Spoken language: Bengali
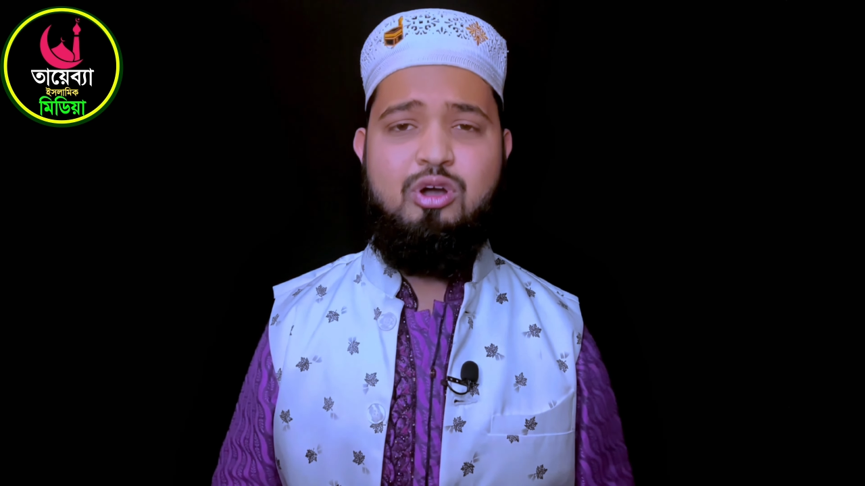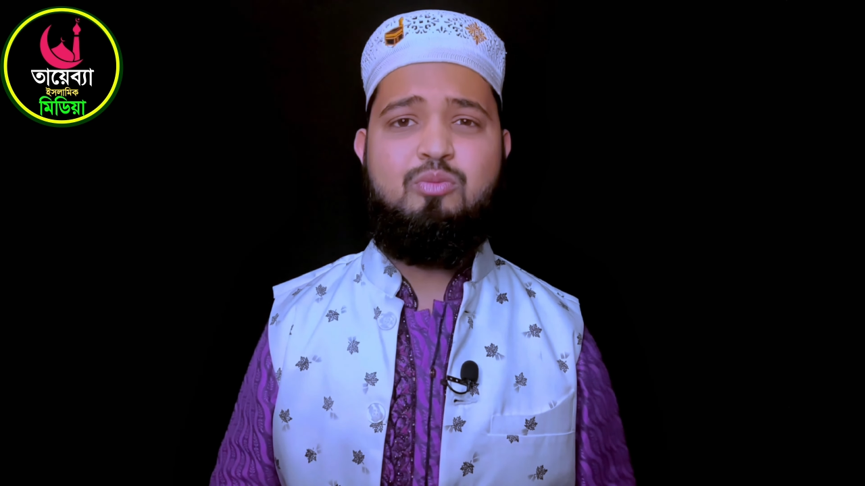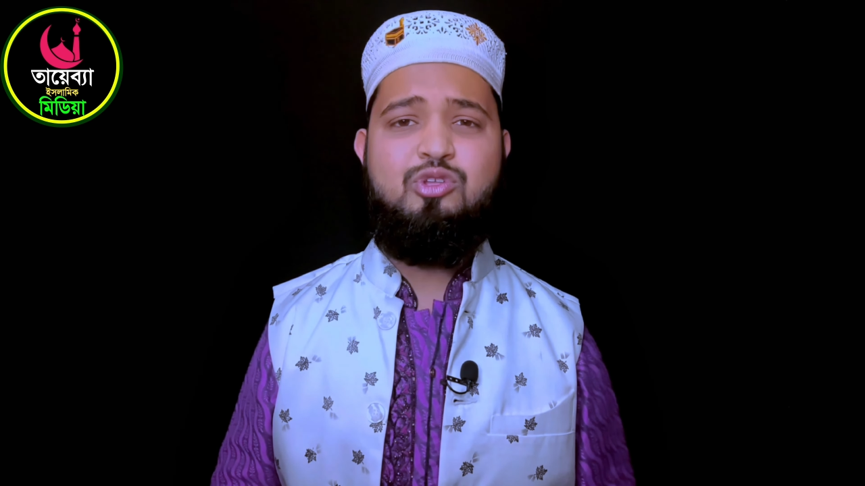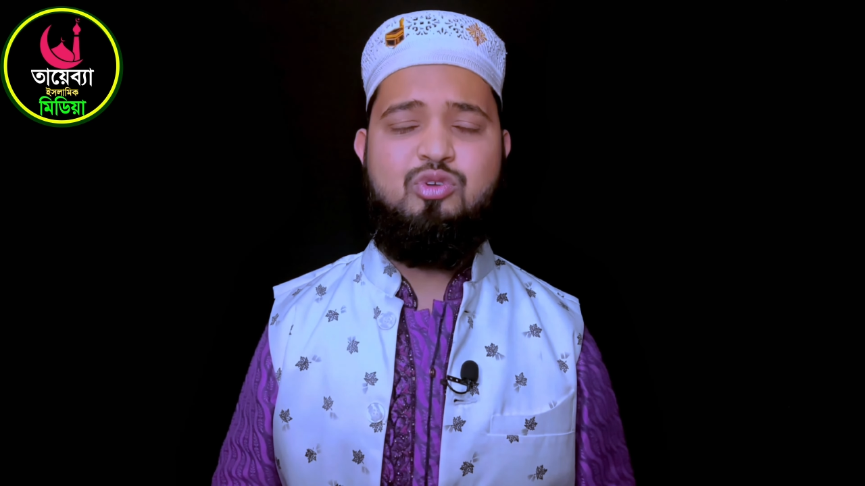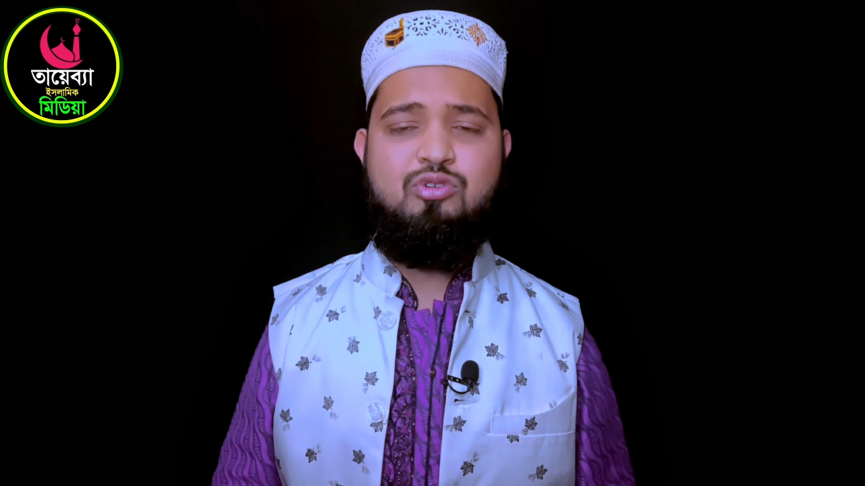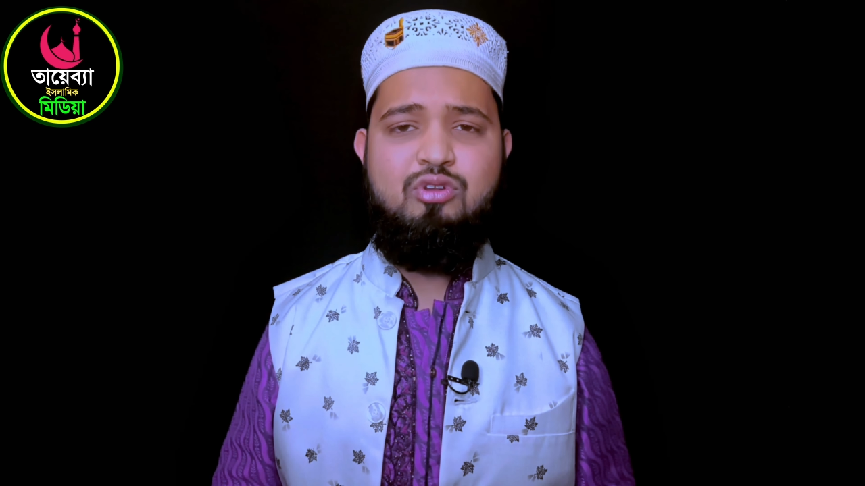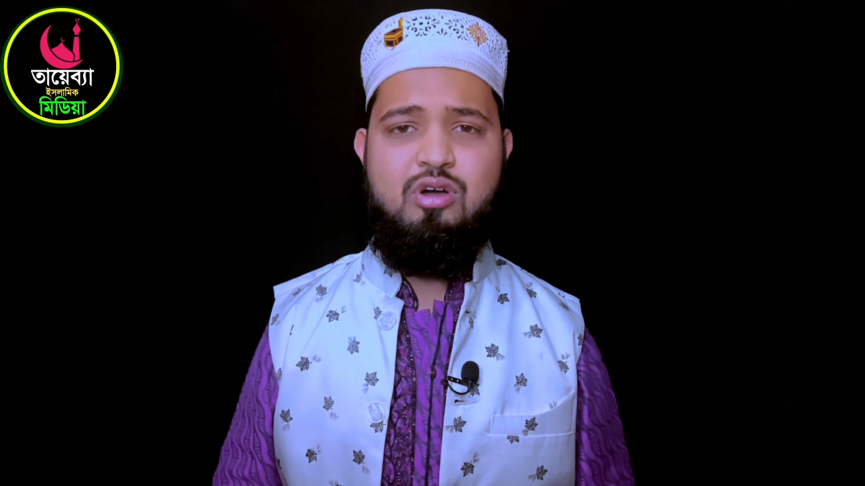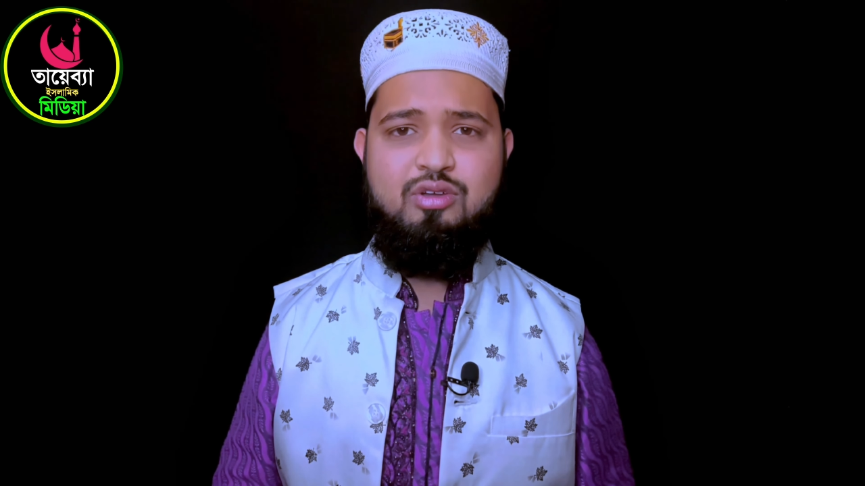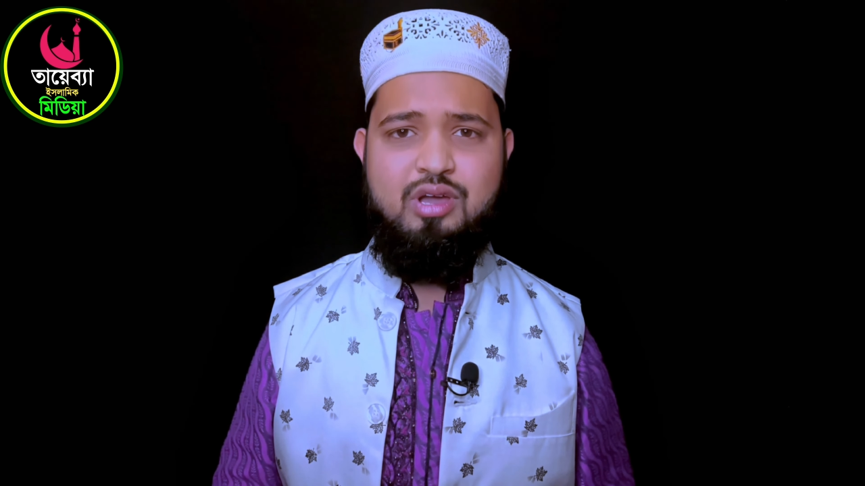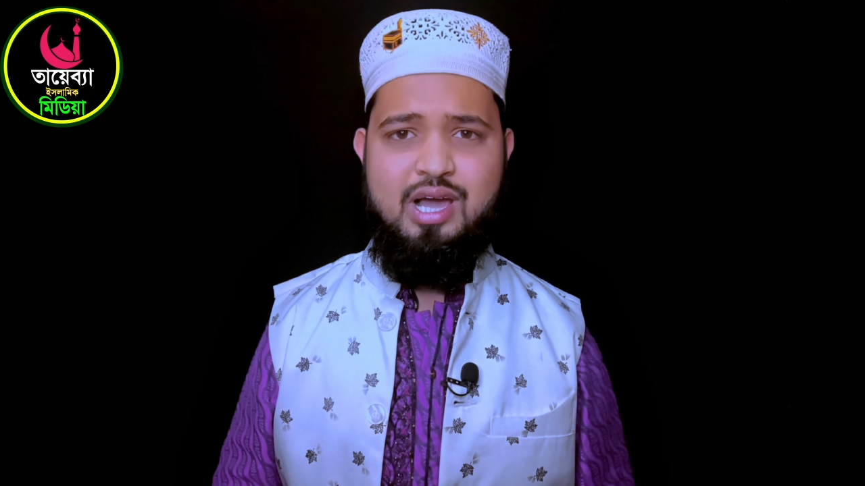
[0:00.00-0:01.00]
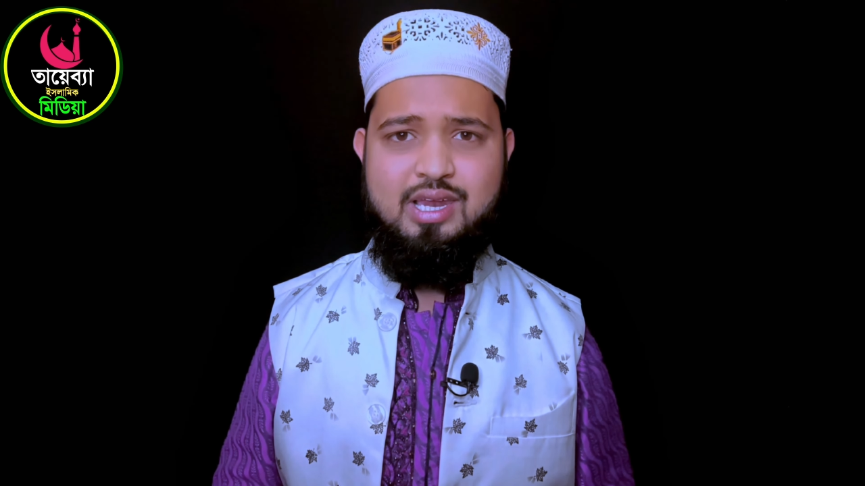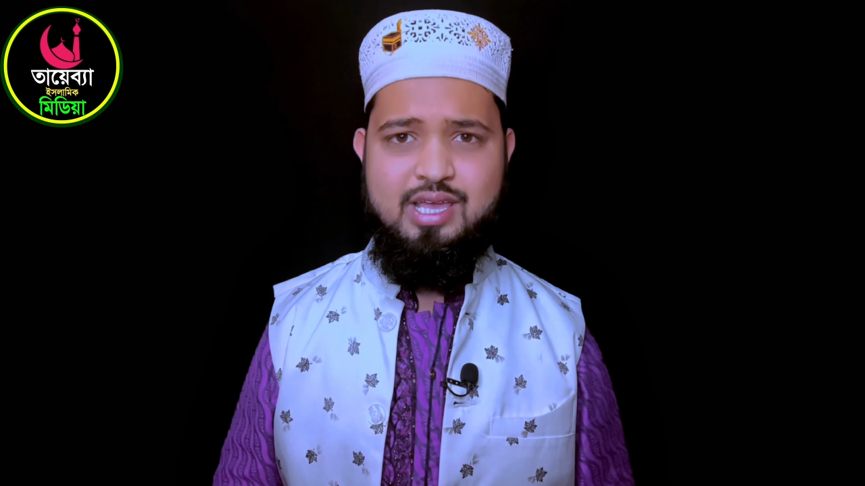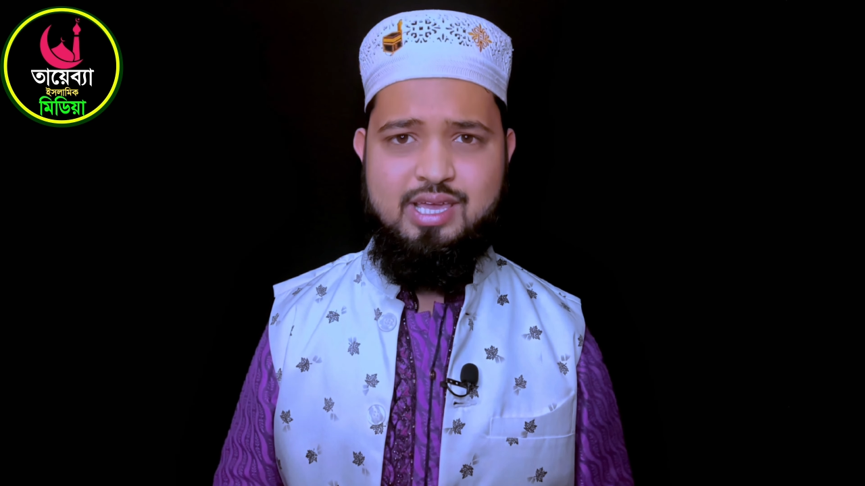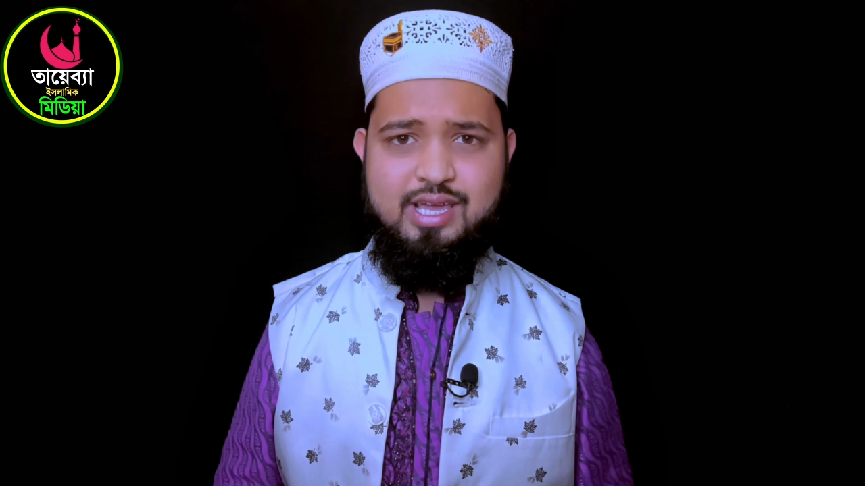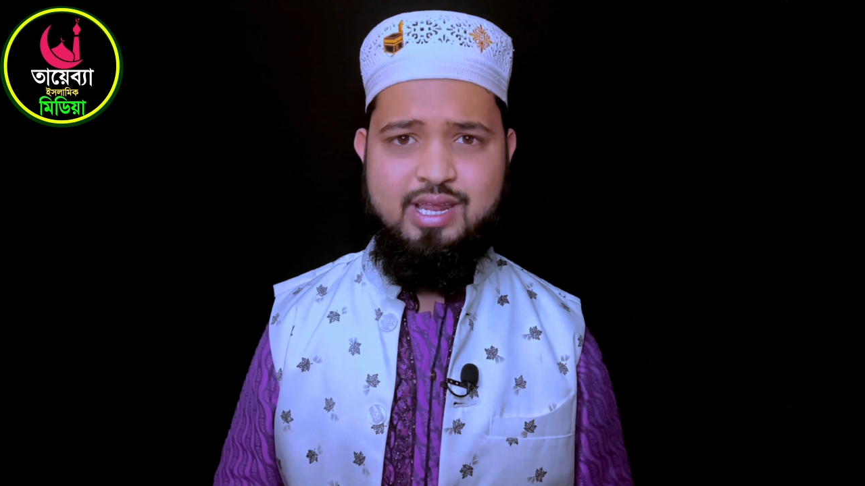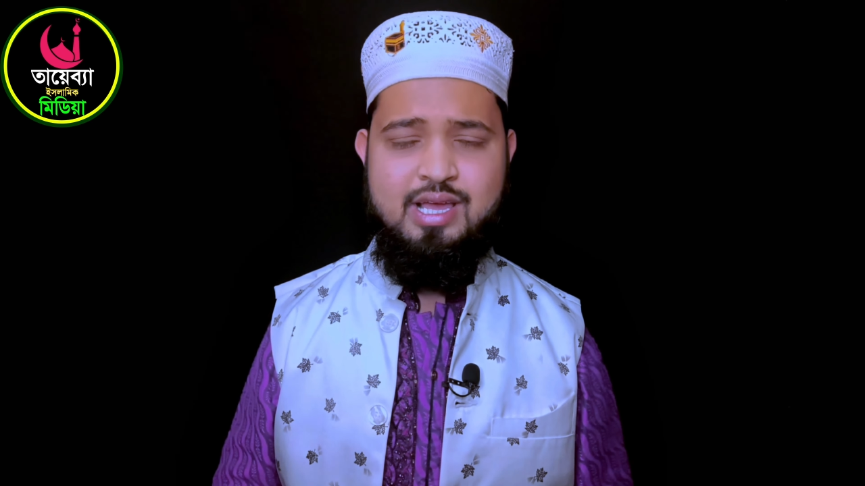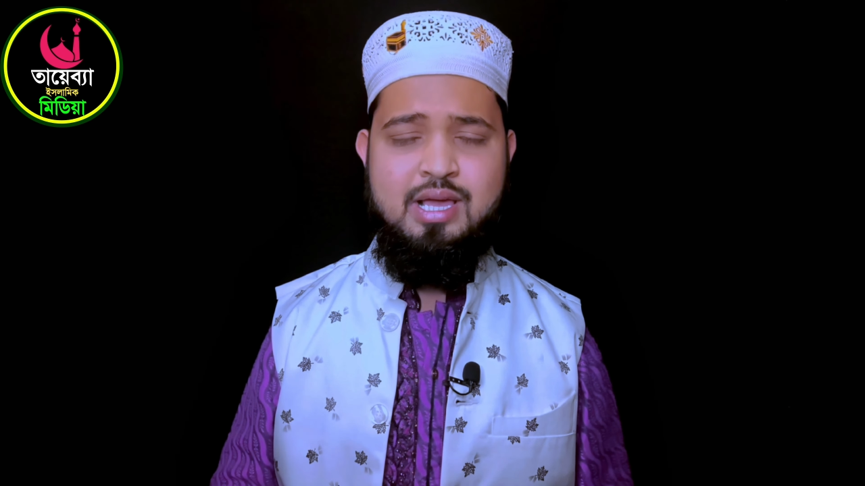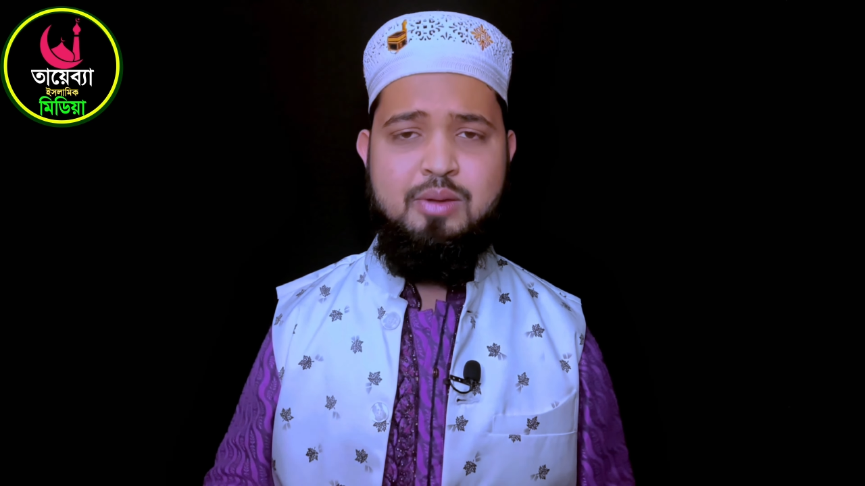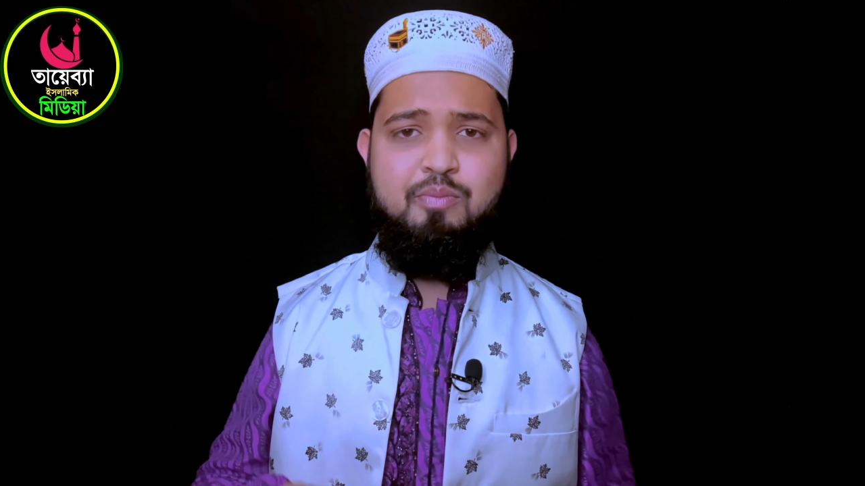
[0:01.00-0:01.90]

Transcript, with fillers: রহমতুল্লাহ আলহির